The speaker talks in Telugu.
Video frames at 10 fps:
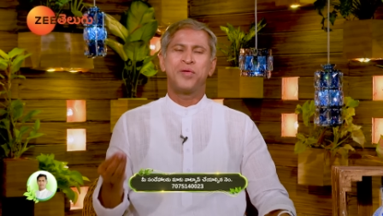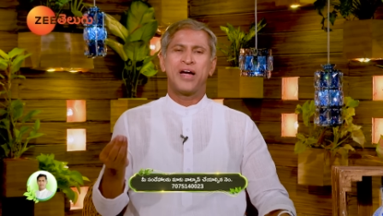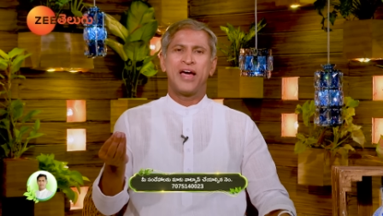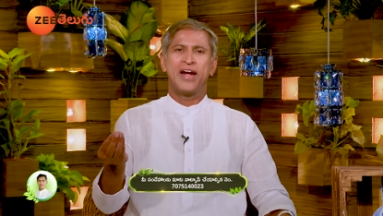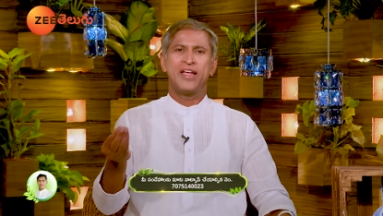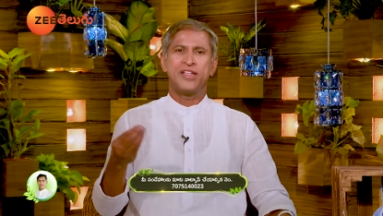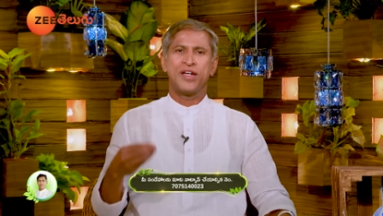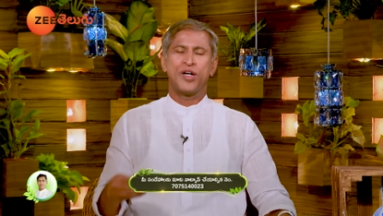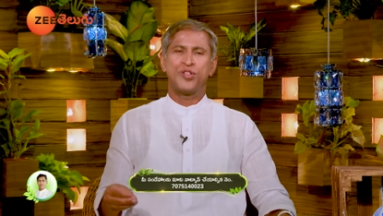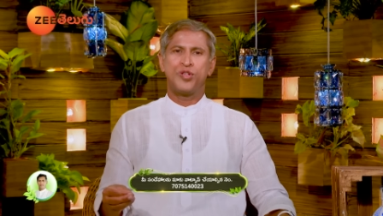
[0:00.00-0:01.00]
ఒక అర డజన్
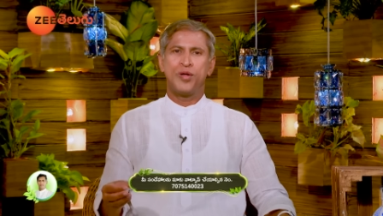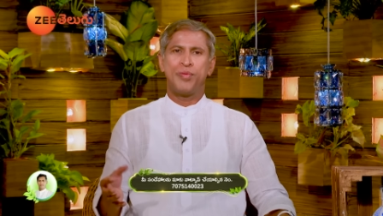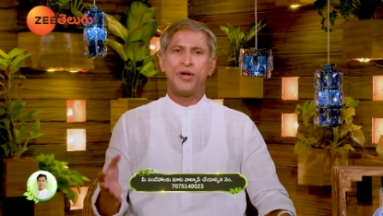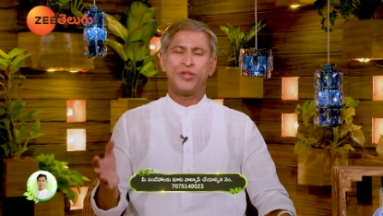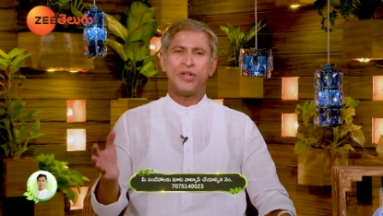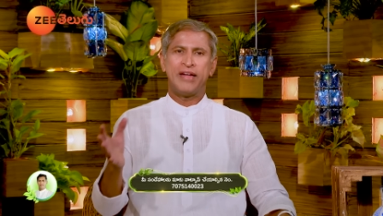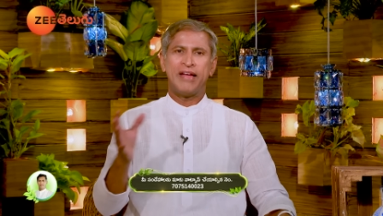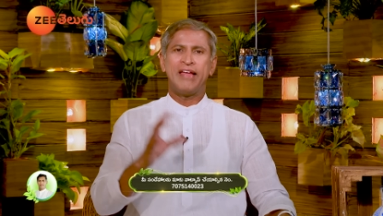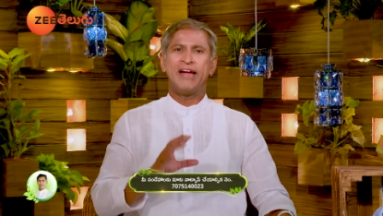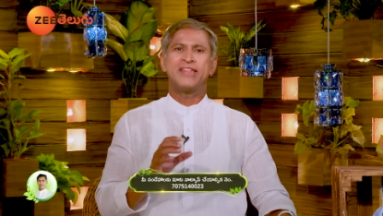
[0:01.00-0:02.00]
ఖర్జూర పళ్ళుతో
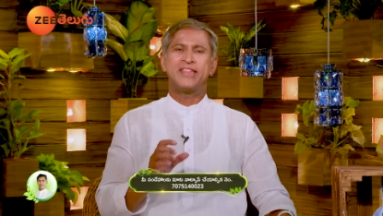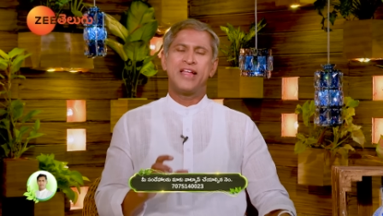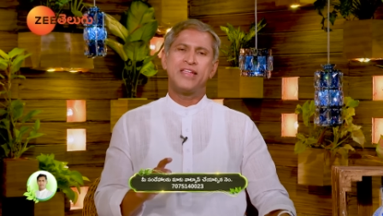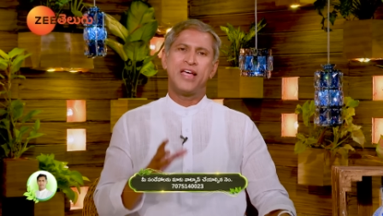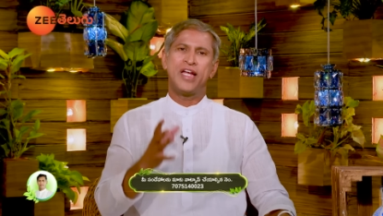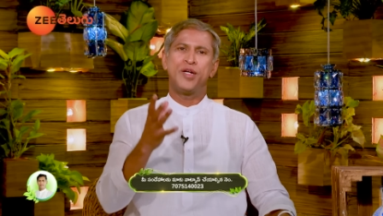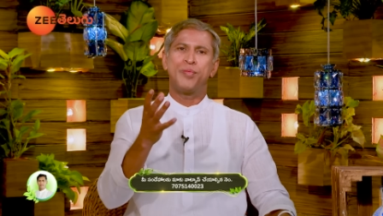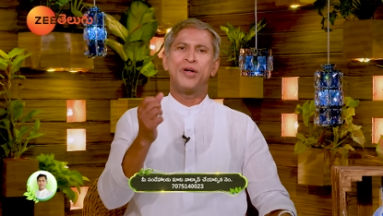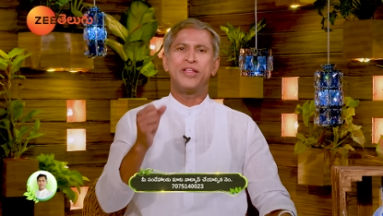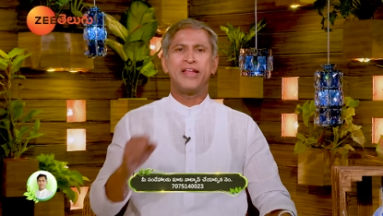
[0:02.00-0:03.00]
డ్రై నట్స్ తినేసి
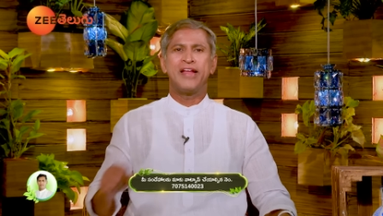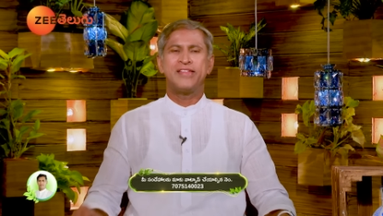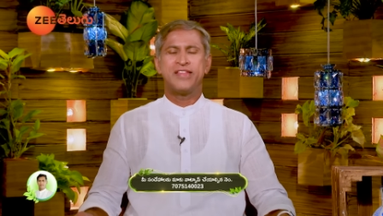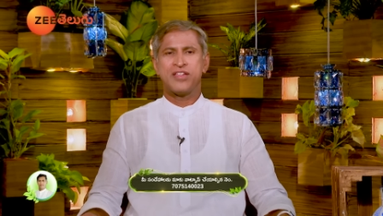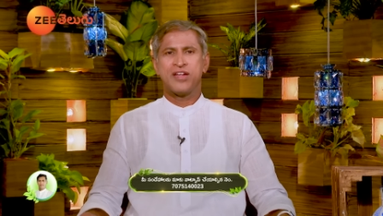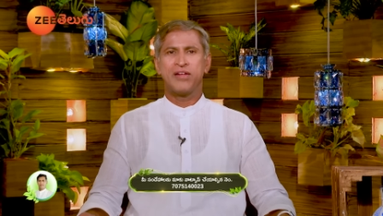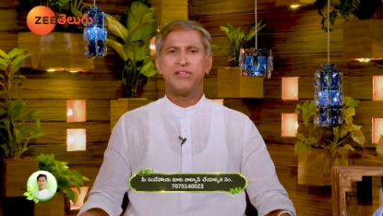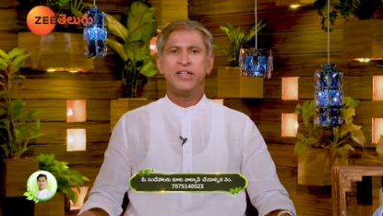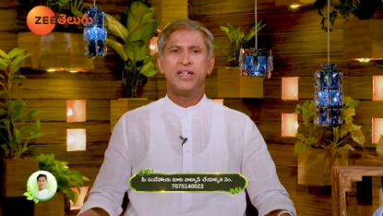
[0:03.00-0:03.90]
అరటిపళ్ళు తినేస్తే చాలు